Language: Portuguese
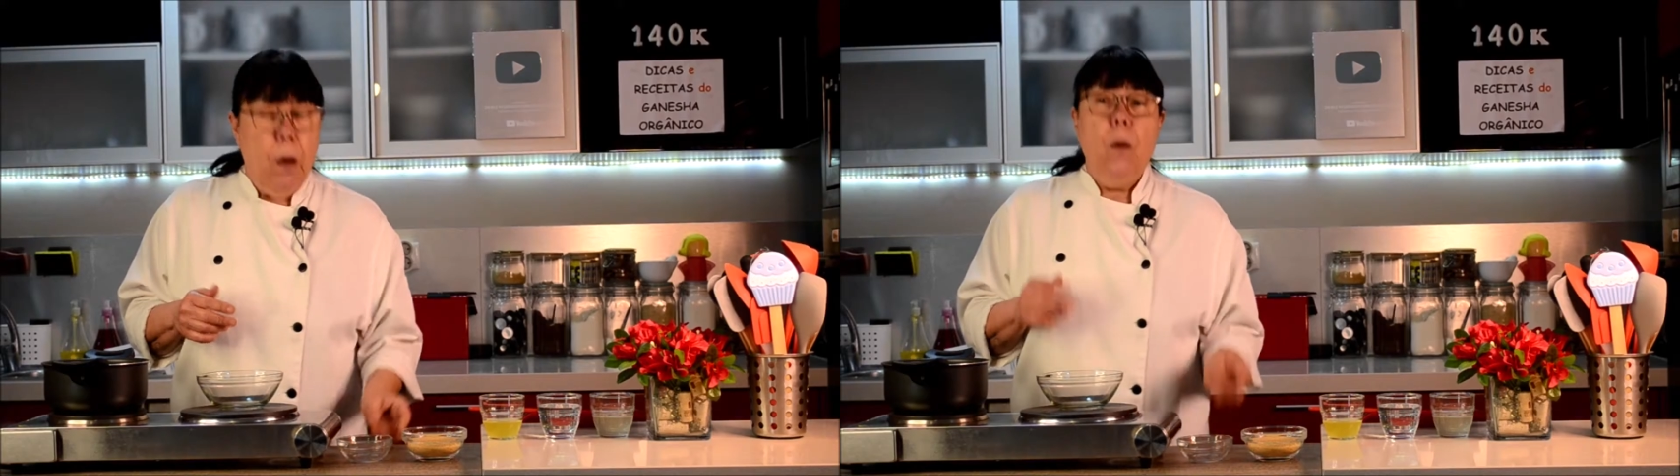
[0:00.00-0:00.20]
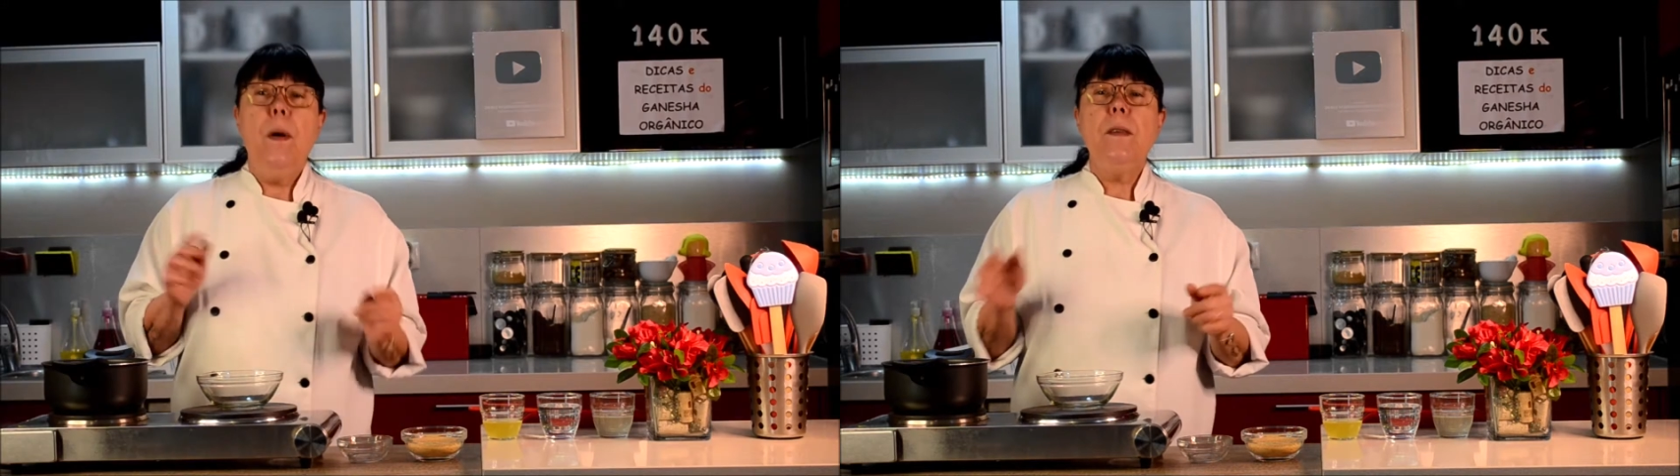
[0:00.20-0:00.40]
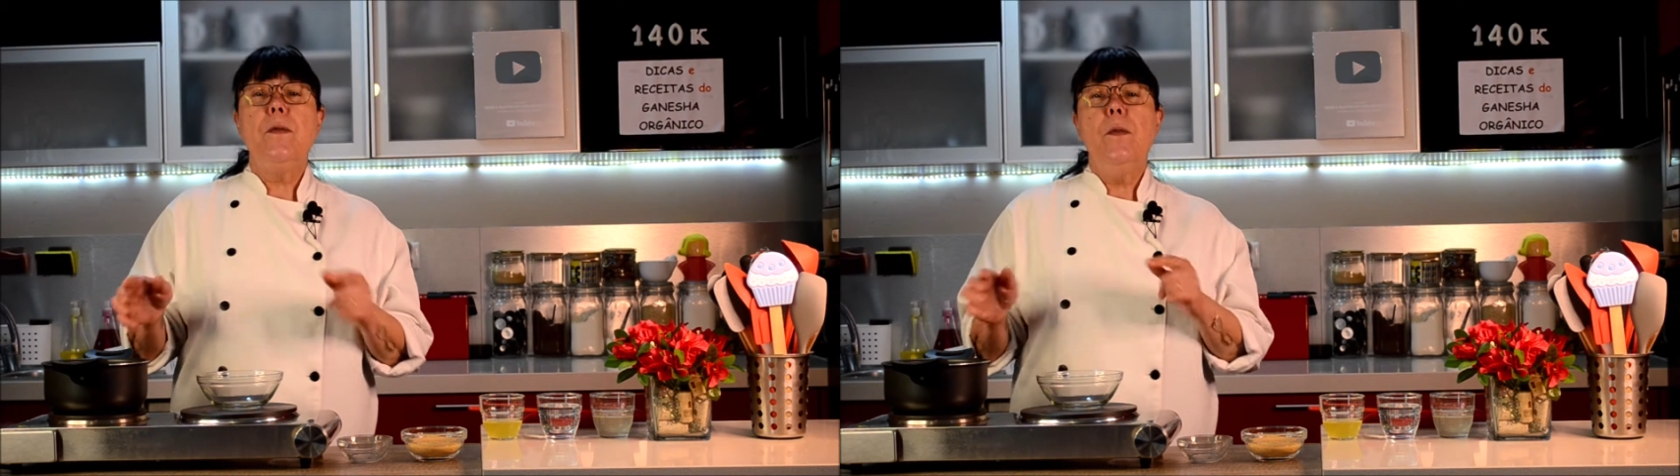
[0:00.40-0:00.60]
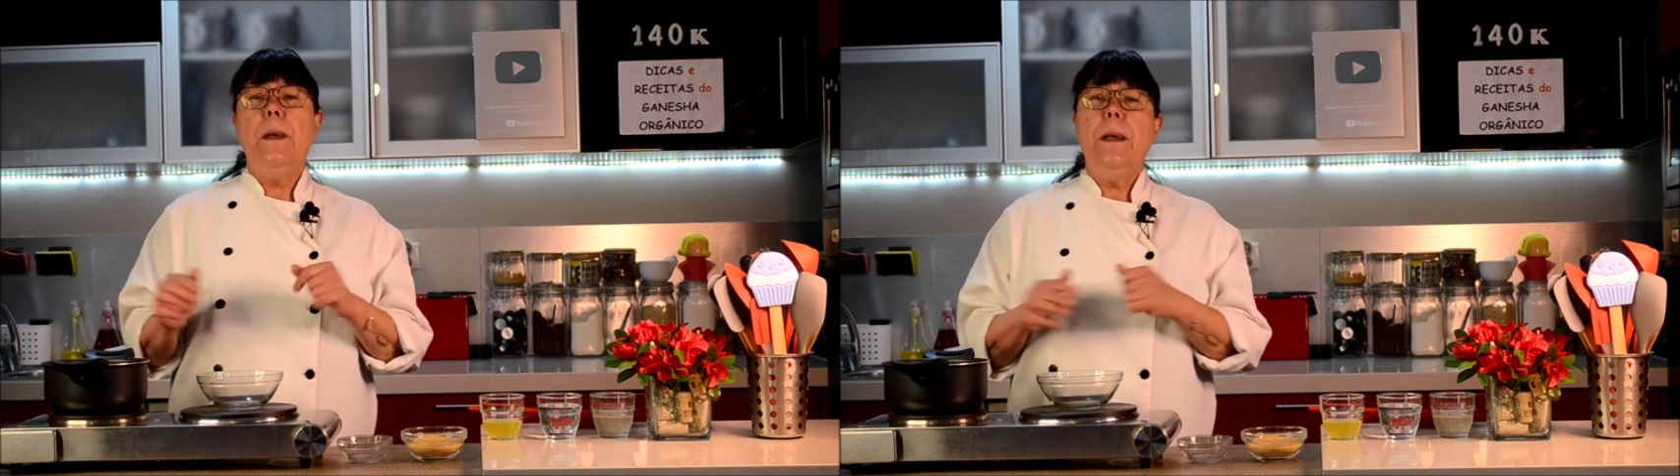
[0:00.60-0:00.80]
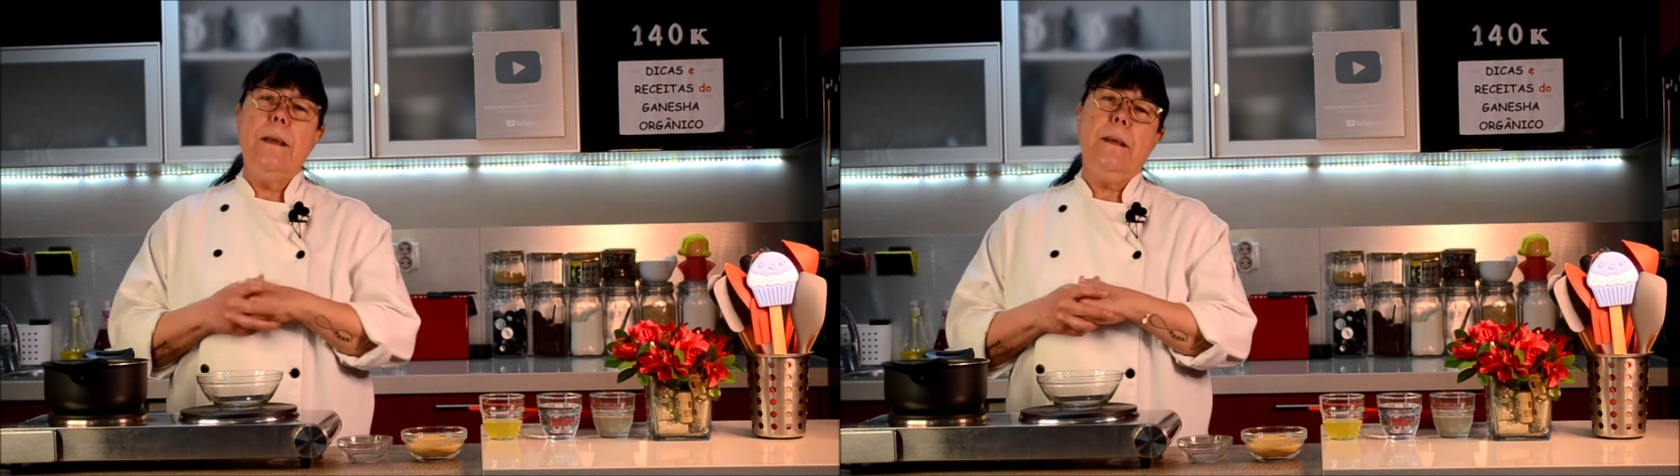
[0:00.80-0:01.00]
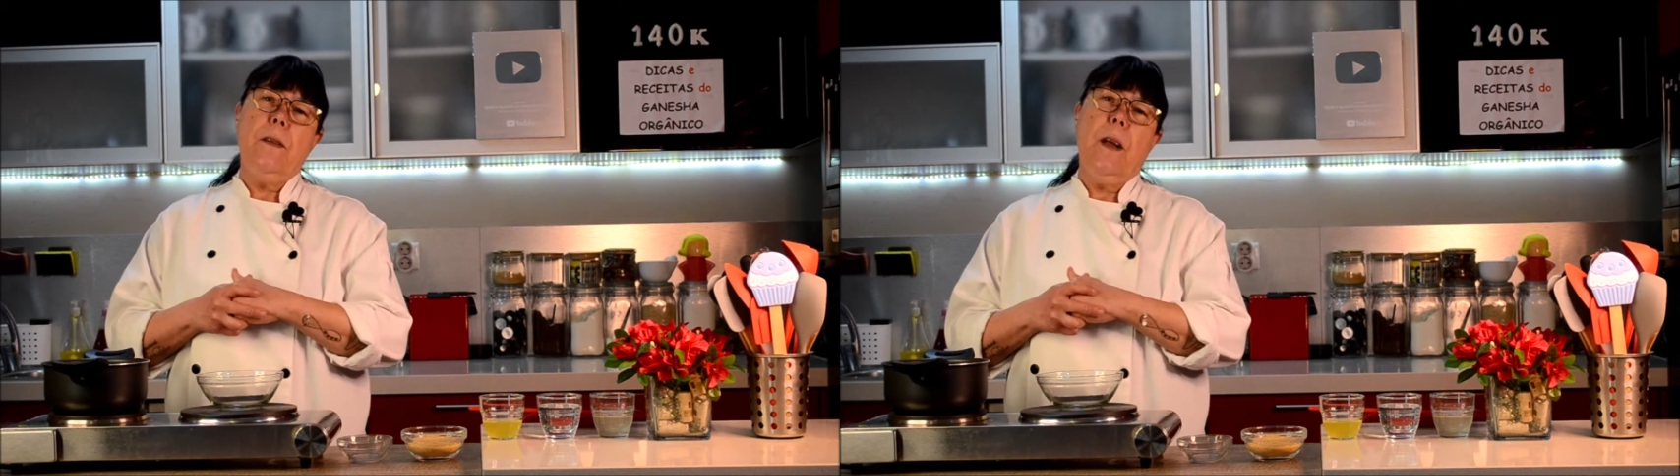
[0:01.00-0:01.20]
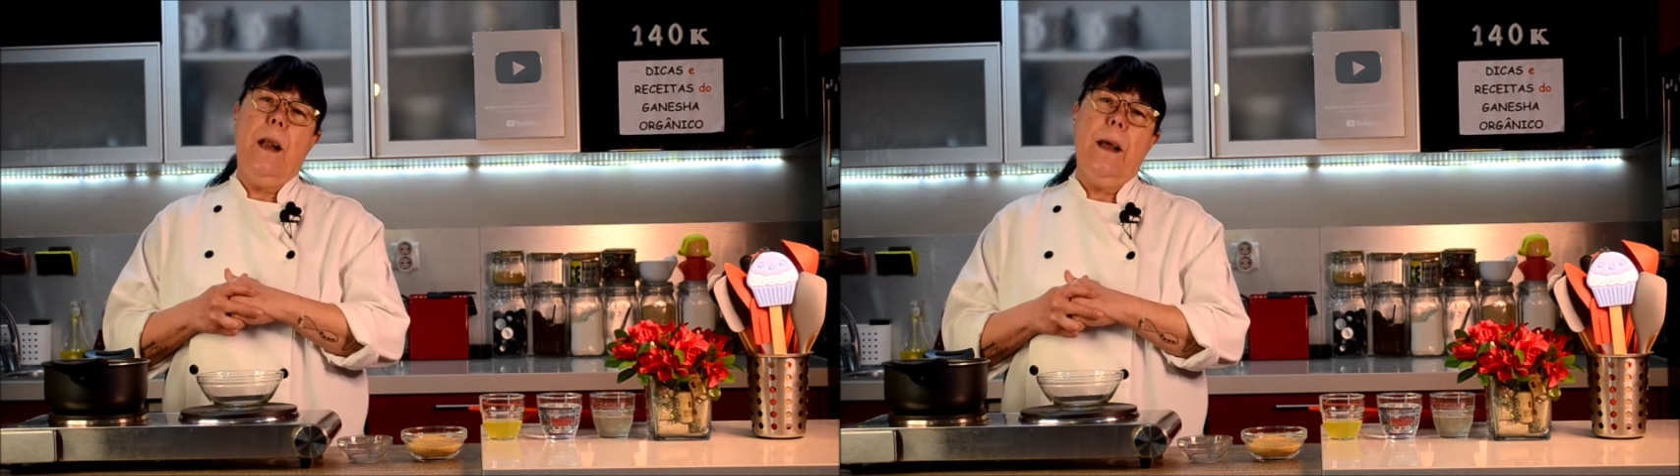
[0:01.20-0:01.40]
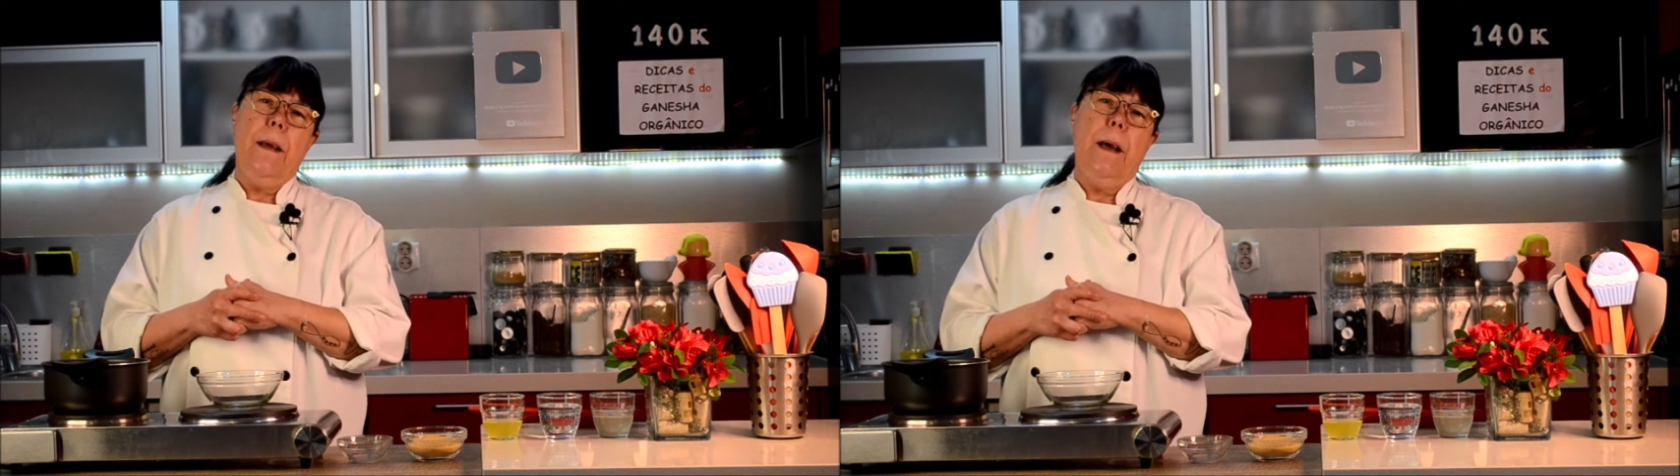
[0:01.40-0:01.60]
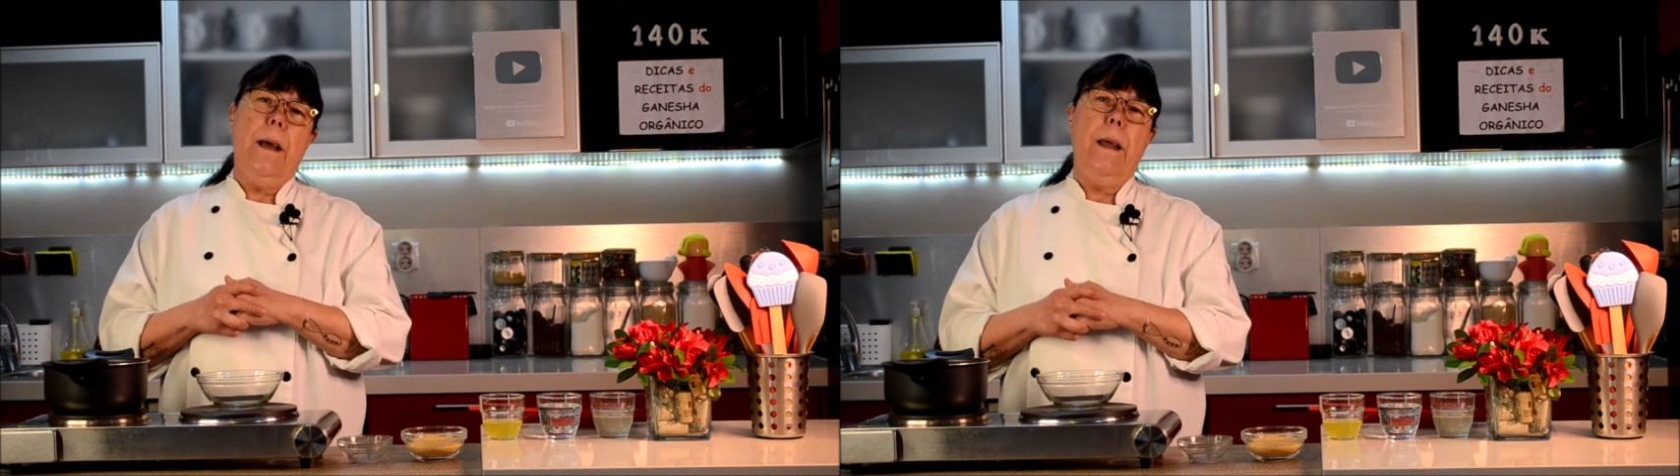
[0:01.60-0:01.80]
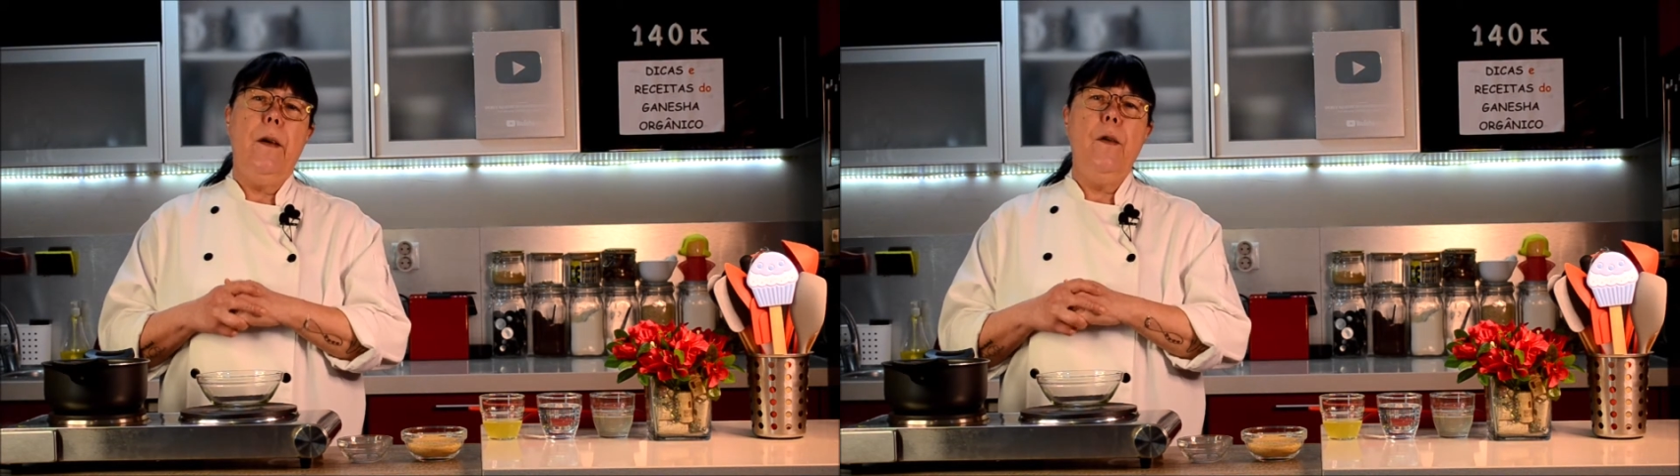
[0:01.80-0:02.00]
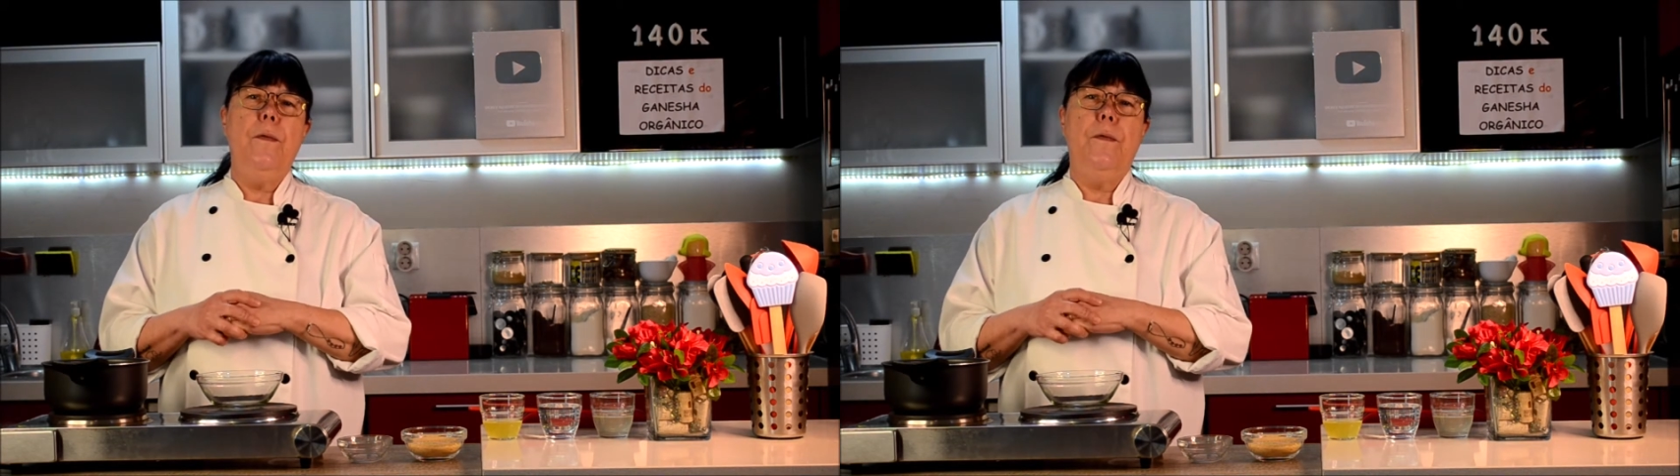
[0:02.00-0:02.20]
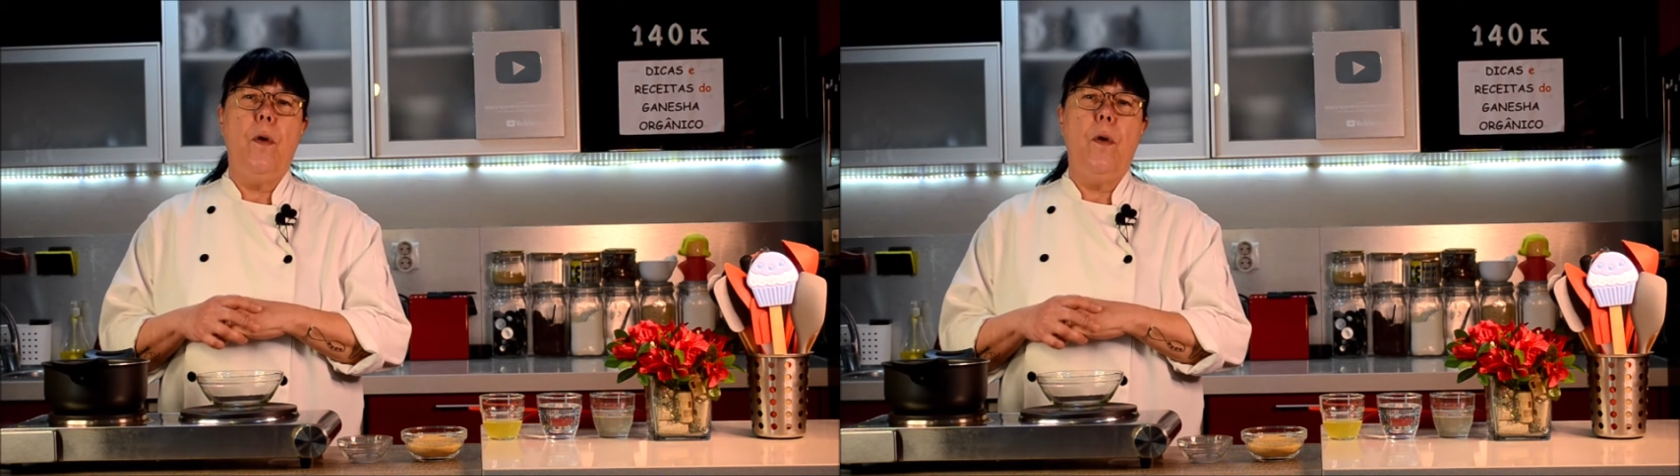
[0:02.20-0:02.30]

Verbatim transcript: O açúcar nessa geleia eu